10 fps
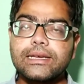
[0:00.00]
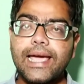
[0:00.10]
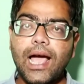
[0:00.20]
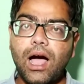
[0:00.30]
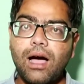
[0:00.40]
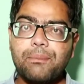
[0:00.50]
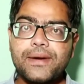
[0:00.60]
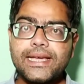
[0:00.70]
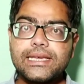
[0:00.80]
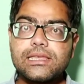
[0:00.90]
कि
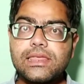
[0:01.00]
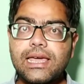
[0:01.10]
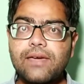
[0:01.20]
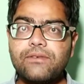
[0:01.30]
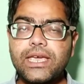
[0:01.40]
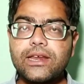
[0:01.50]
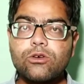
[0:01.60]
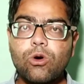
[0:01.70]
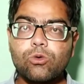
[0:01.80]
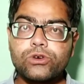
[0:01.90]
आपने किसी की
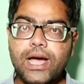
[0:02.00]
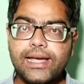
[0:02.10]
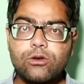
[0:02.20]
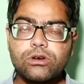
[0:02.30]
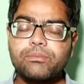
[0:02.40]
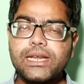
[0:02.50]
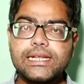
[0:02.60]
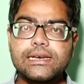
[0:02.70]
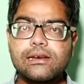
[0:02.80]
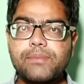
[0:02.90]
वीडियो उठाई और अपने
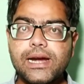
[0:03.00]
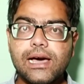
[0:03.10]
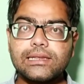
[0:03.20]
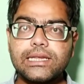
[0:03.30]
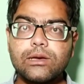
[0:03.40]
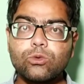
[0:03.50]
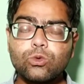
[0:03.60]
चैनल पे डाल दी